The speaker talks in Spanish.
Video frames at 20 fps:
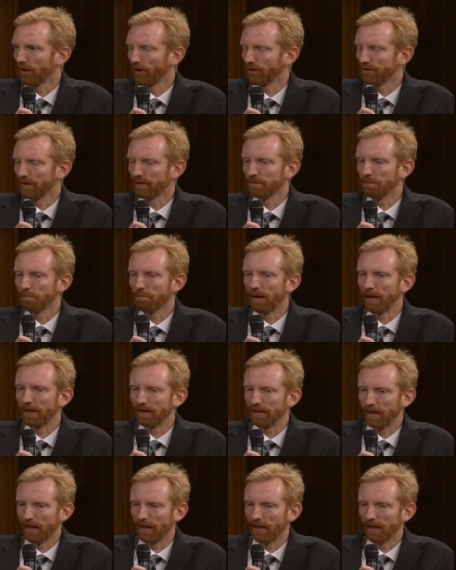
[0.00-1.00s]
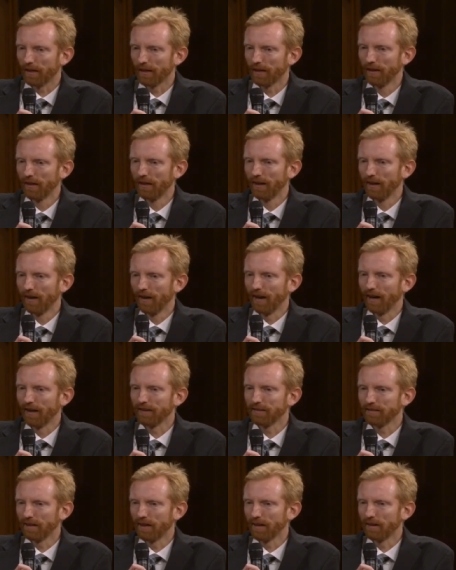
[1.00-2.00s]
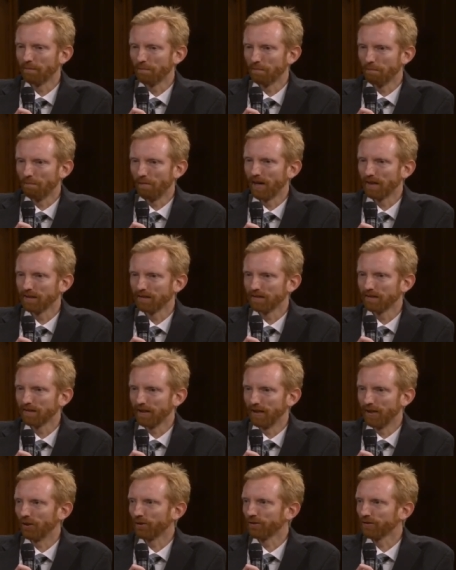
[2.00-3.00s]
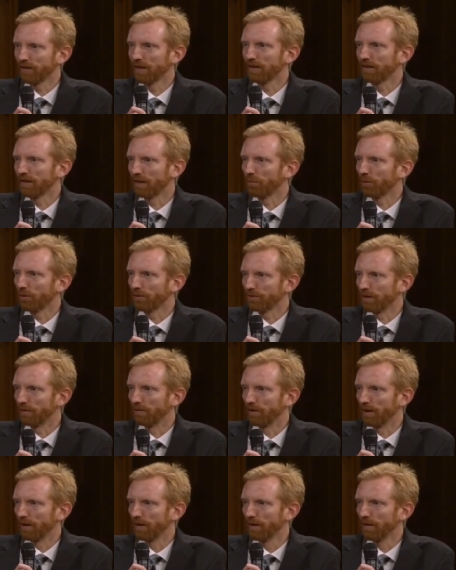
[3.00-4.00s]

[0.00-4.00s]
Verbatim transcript: O sea, es matar al ser más inocente posible.